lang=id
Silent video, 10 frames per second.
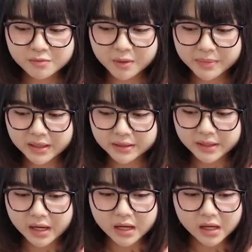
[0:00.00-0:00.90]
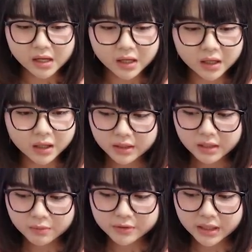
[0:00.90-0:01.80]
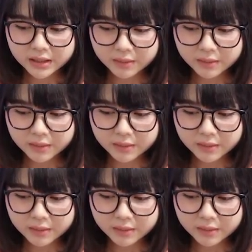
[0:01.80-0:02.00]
mobilnya Aha. Ini nggak mau jalan